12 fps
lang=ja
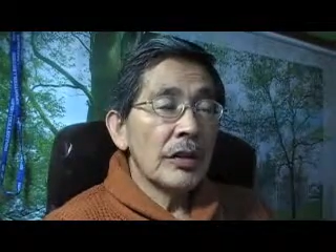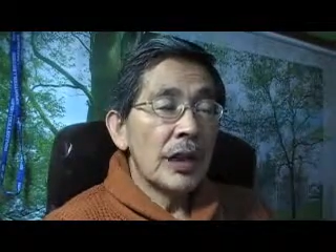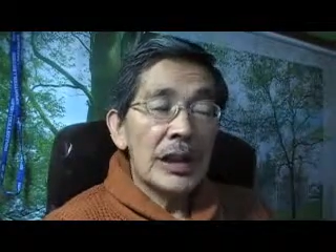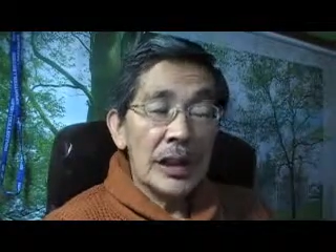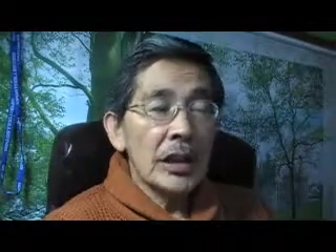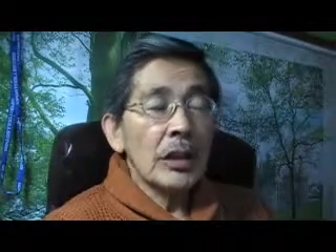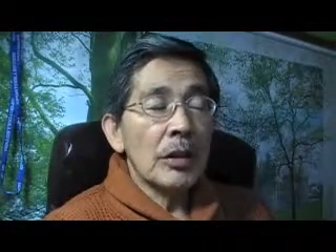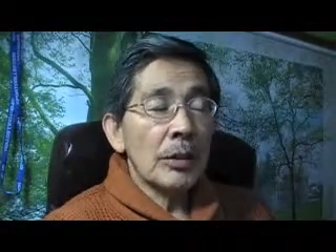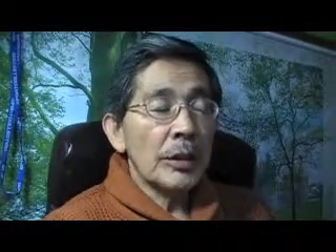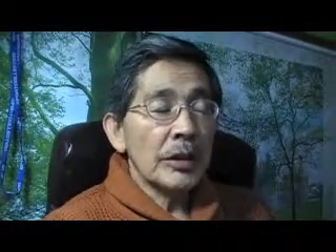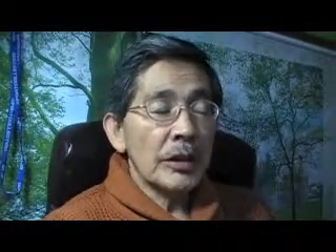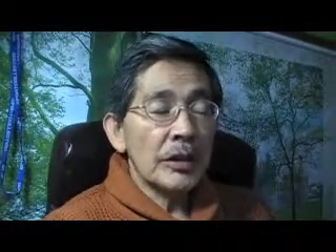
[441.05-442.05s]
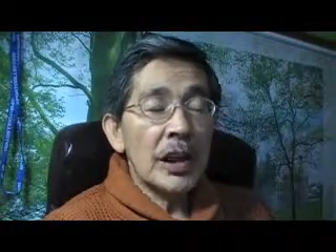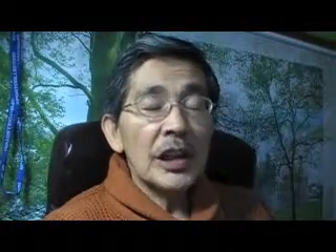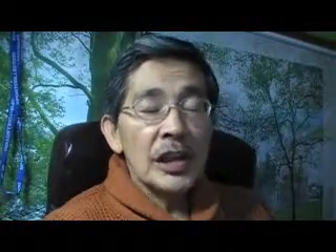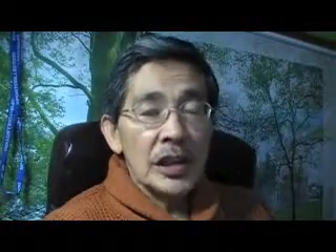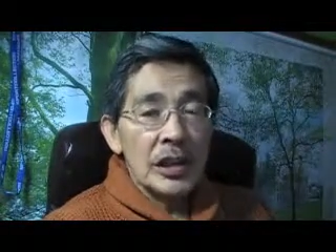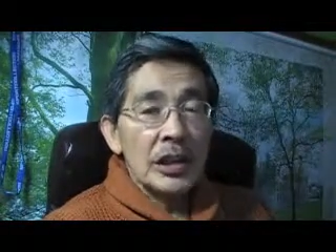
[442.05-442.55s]
性器期、ごめんなさい、
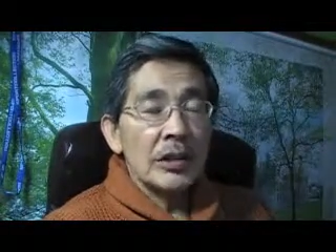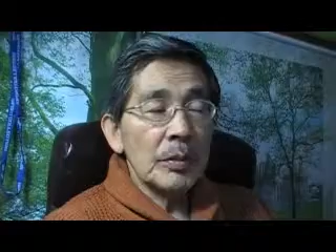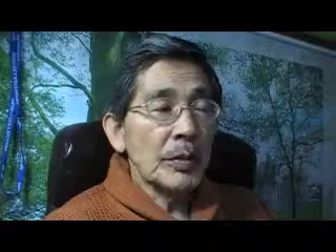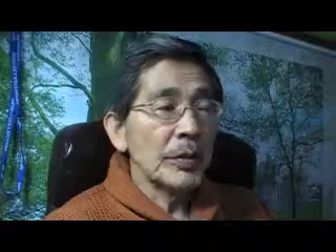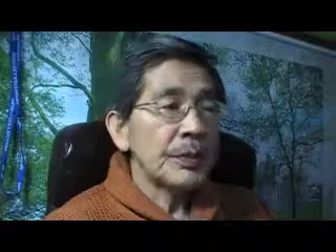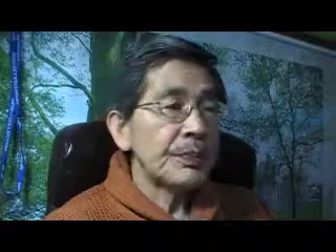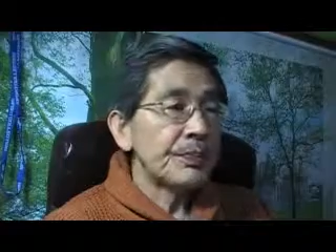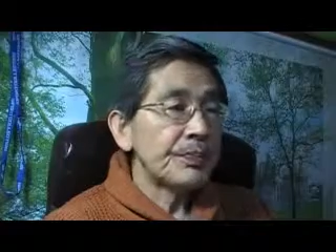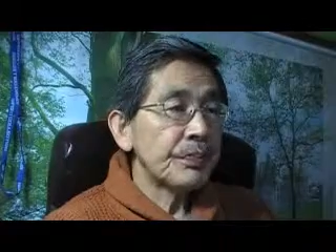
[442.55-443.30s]
性器期でします。